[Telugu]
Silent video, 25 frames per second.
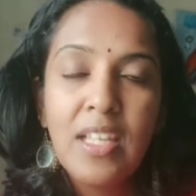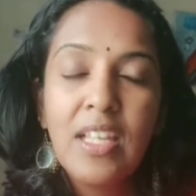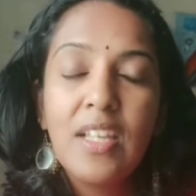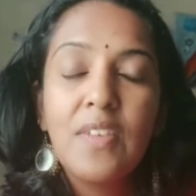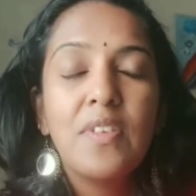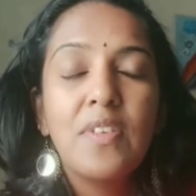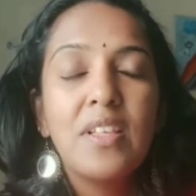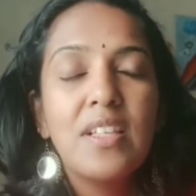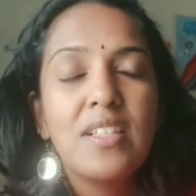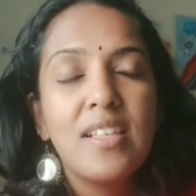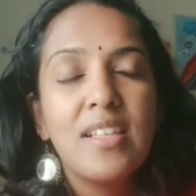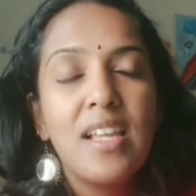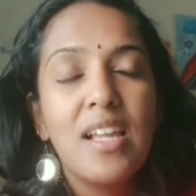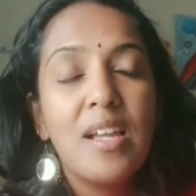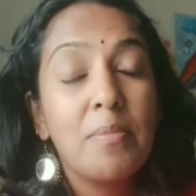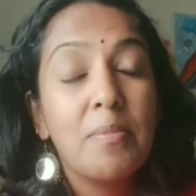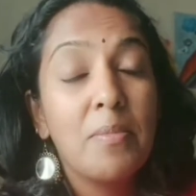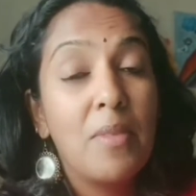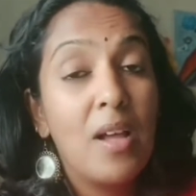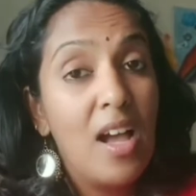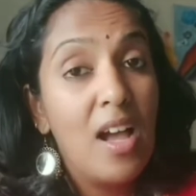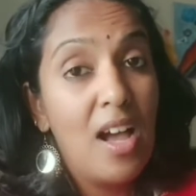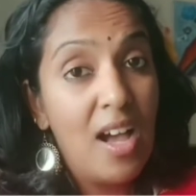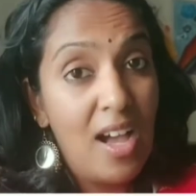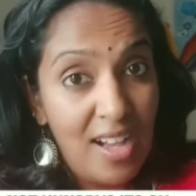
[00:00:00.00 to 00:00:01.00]
ఒకవేళ
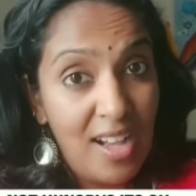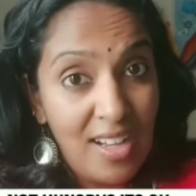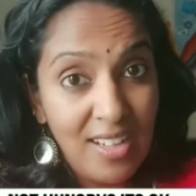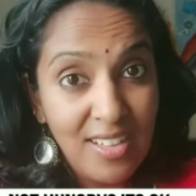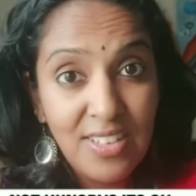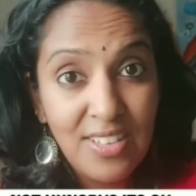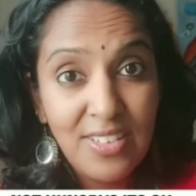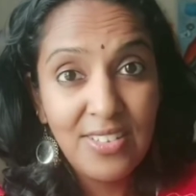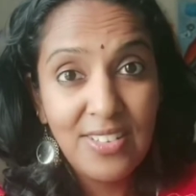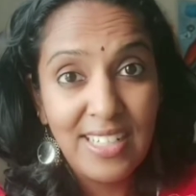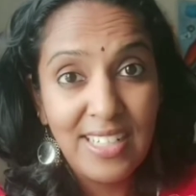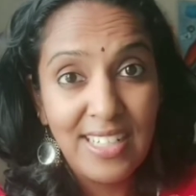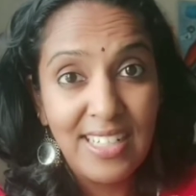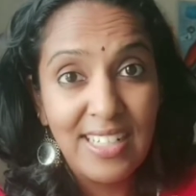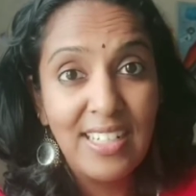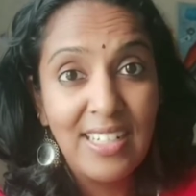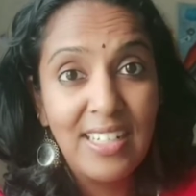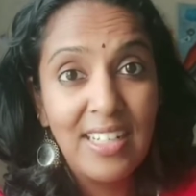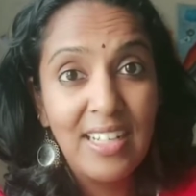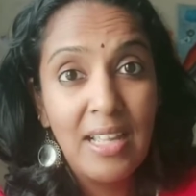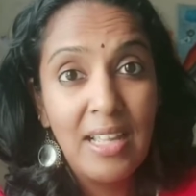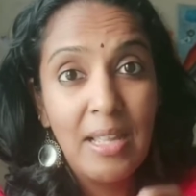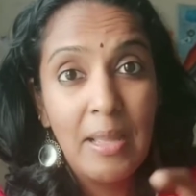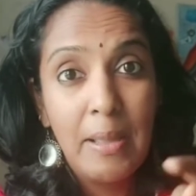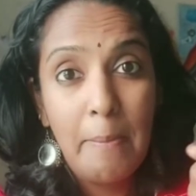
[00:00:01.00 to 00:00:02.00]
నాకు
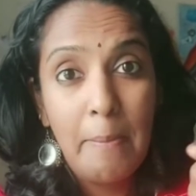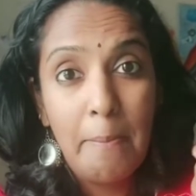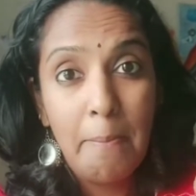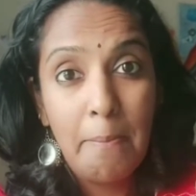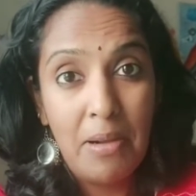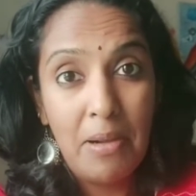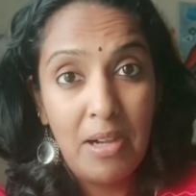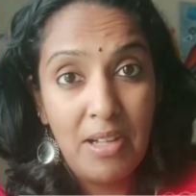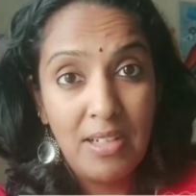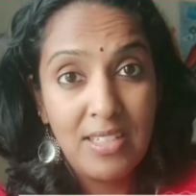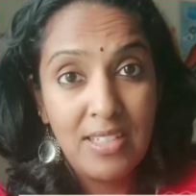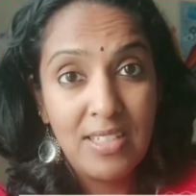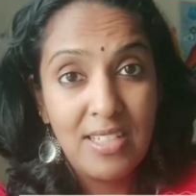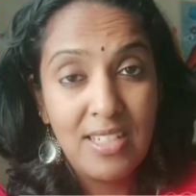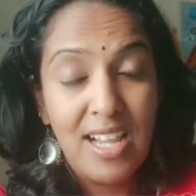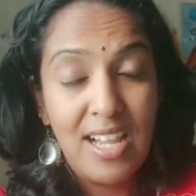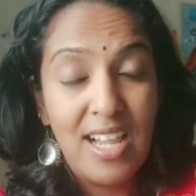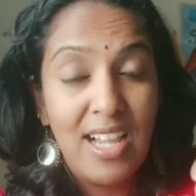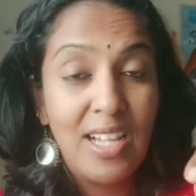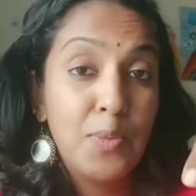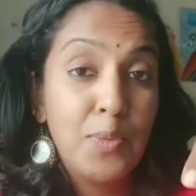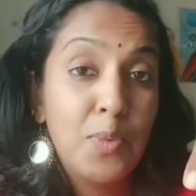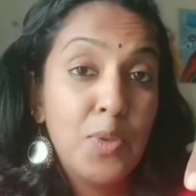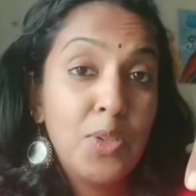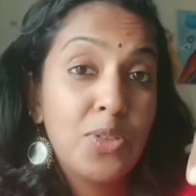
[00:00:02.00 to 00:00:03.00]
ఆకలిగా ఉంది కానీ
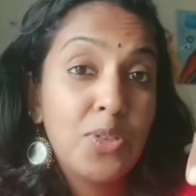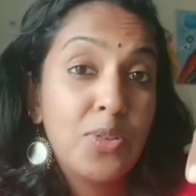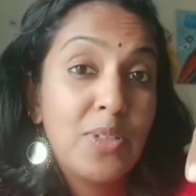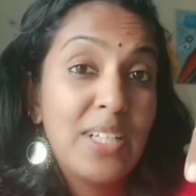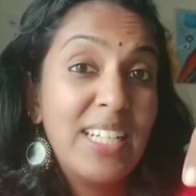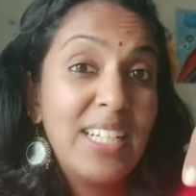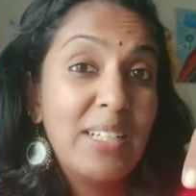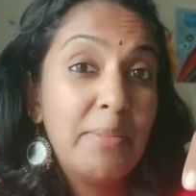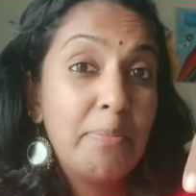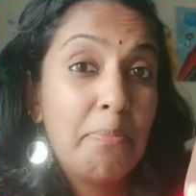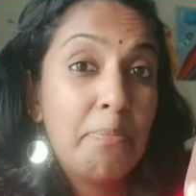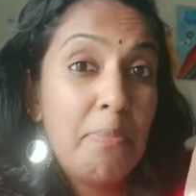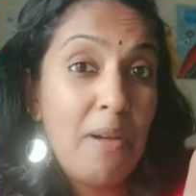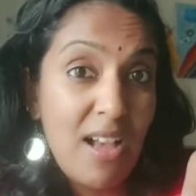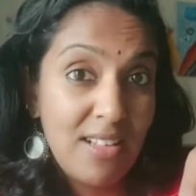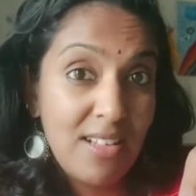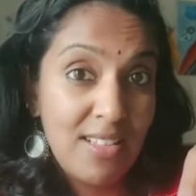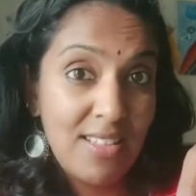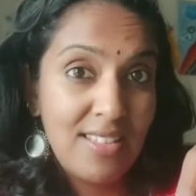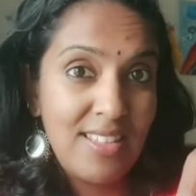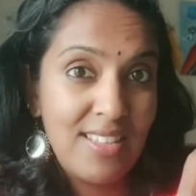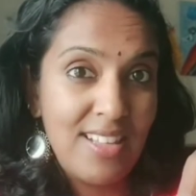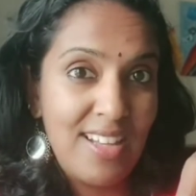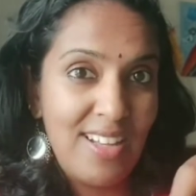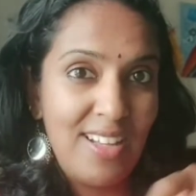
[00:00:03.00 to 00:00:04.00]
నాకు పాస్తా
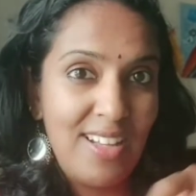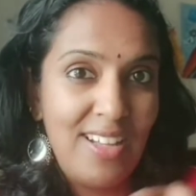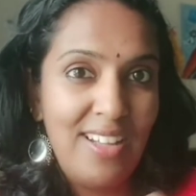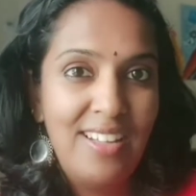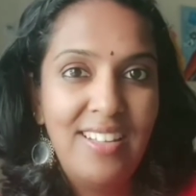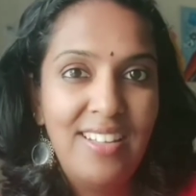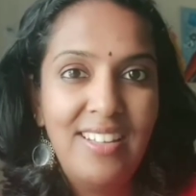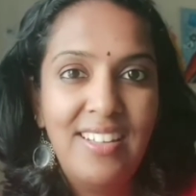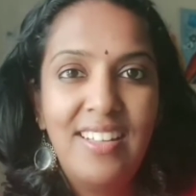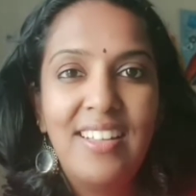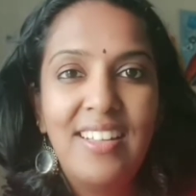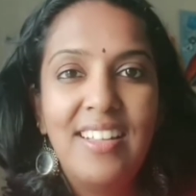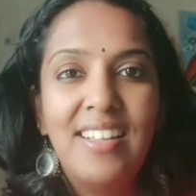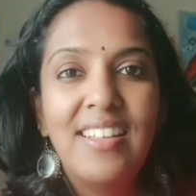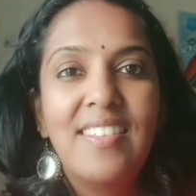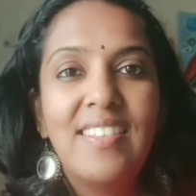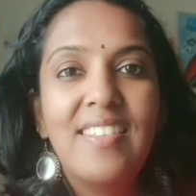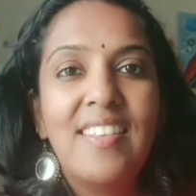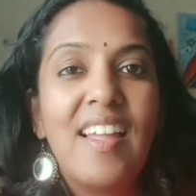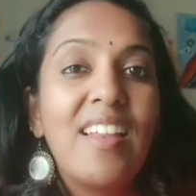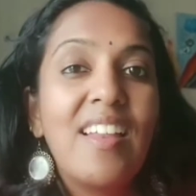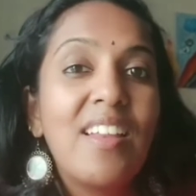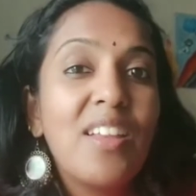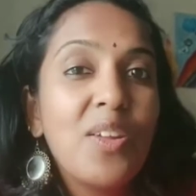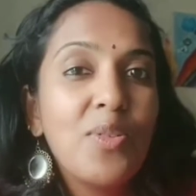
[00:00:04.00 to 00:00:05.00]
తినాలి అని
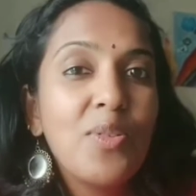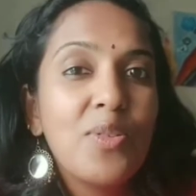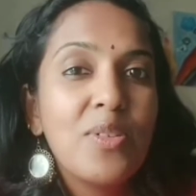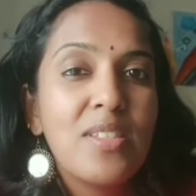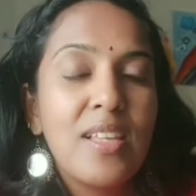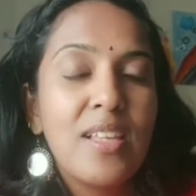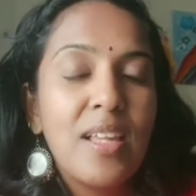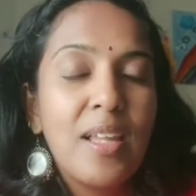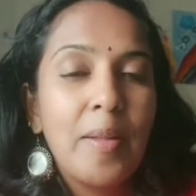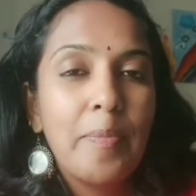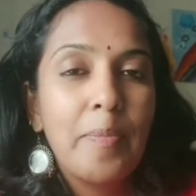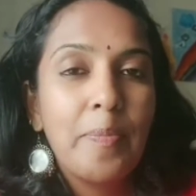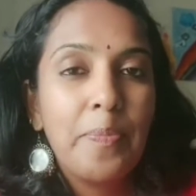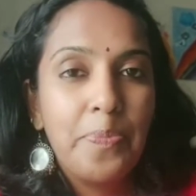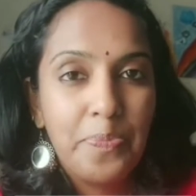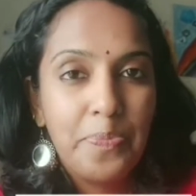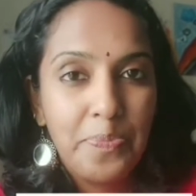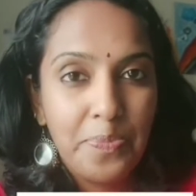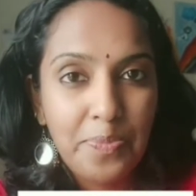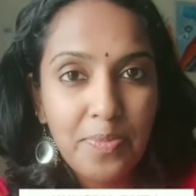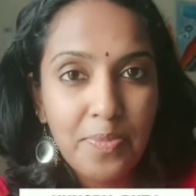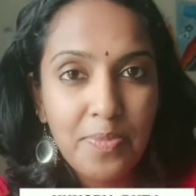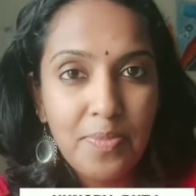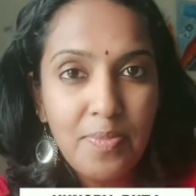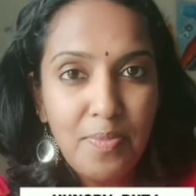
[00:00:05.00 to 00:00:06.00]
అంటే అప్పుడు
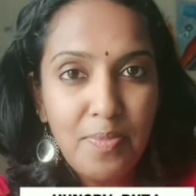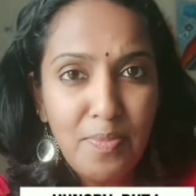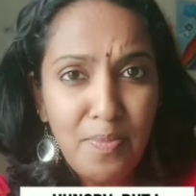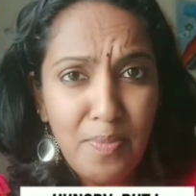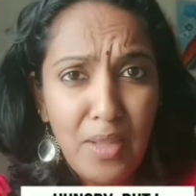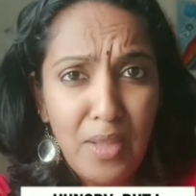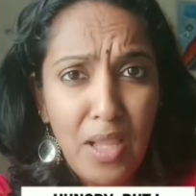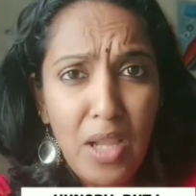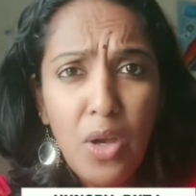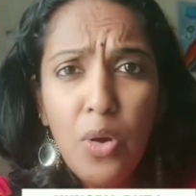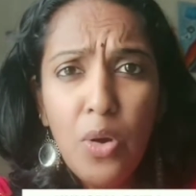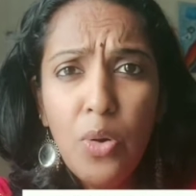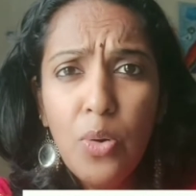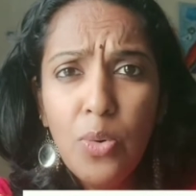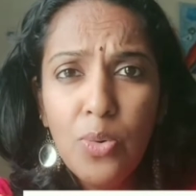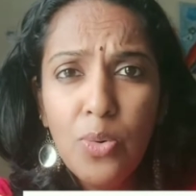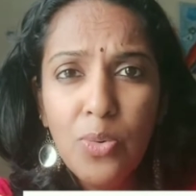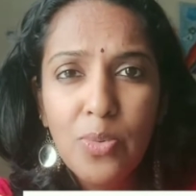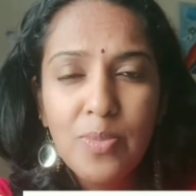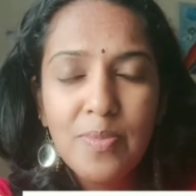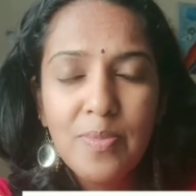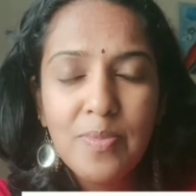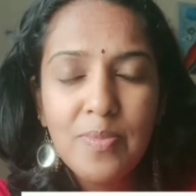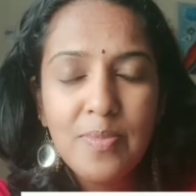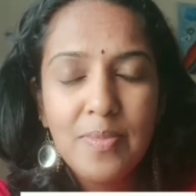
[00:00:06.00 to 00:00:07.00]
మీరు ఓ
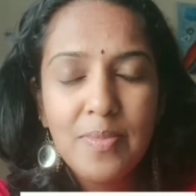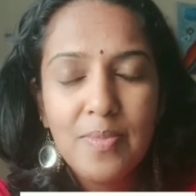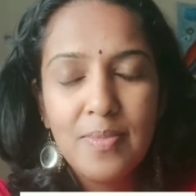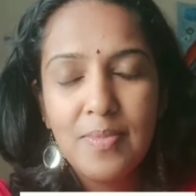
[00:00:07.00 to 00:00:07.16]
అవునా